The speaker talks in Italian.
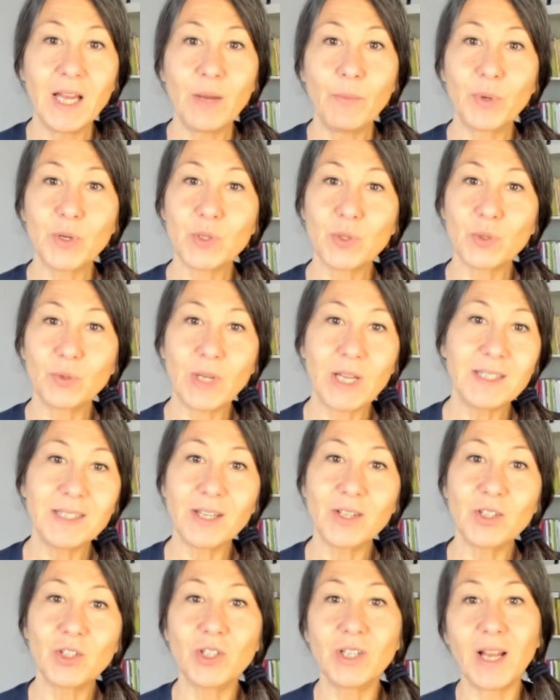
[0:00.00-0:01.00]
possono
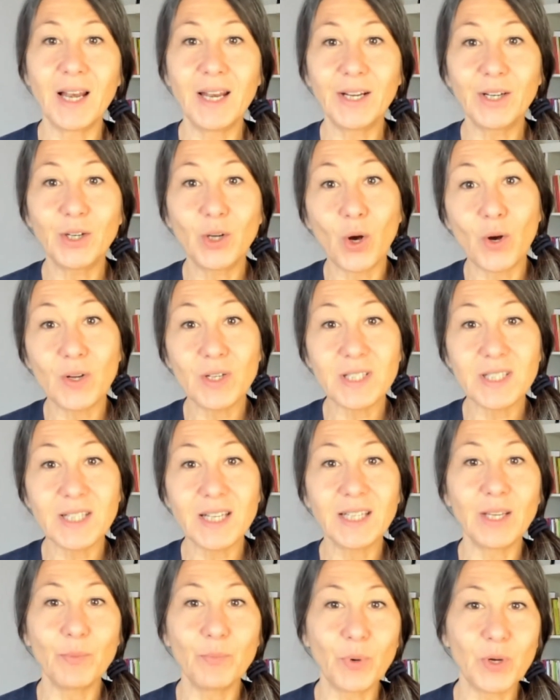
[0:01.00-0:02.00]
esserci delle
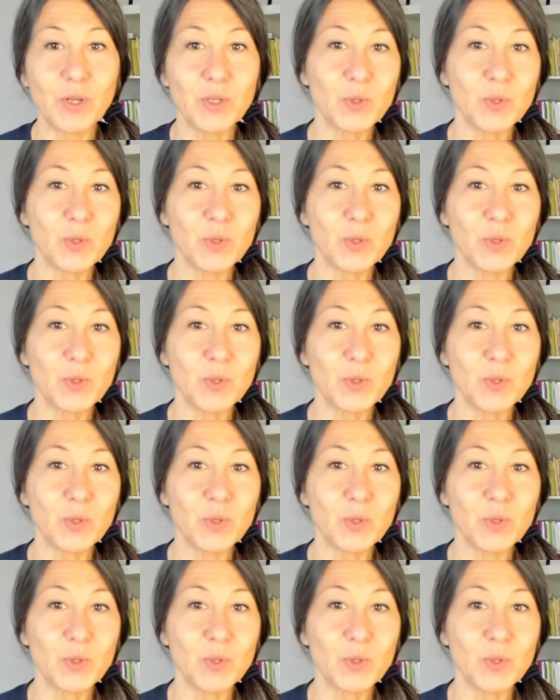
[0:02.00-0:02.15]
cose che poi